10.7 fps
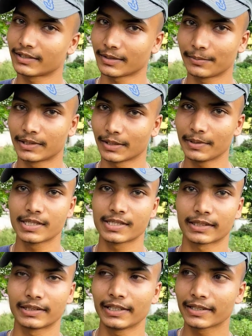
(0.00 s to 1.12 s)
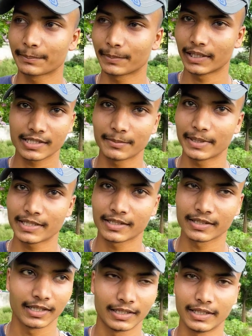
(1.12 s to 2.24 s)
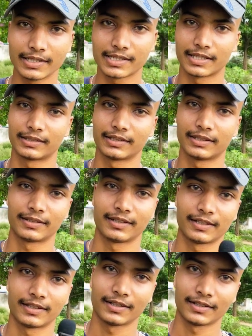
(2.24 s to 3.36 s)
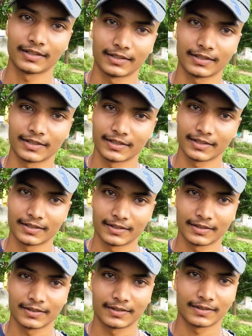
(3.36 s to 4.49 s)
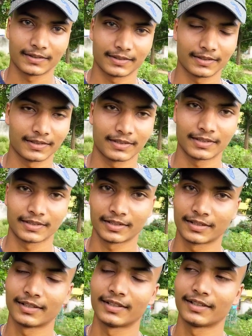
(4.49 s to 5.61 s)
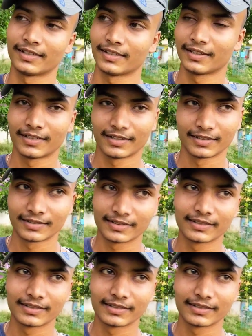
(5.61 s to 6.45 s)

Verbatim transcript: तभी जीत सकते एक प्लेयर से मैच नहीं, नहीं जीत सकते हैं खाली विराट कोहली के रन बनाए तो उससे मैच नहीं जीता जा सकता है हाँ